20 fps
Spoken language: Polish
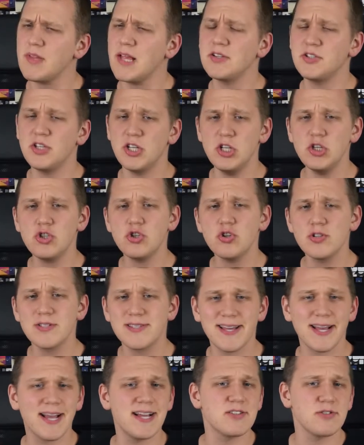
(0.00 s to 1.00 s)
nie licząc
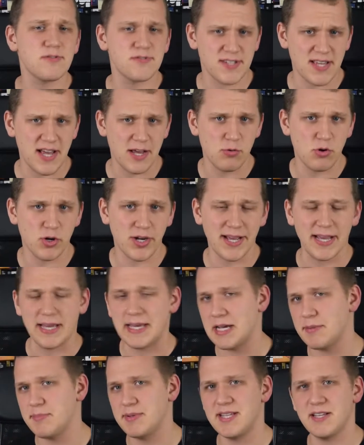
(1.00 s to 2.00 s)
The Rise of Skywalker,
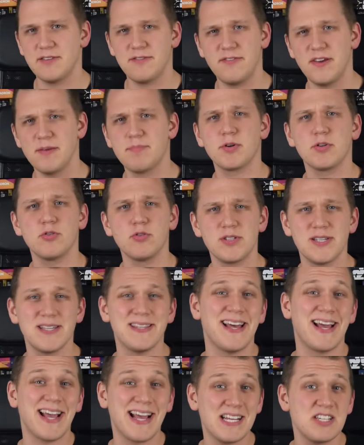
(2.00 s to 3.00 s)
jakby te dwie produkcje
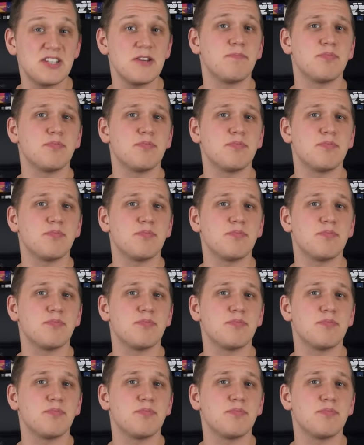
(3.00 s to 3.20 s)
na razie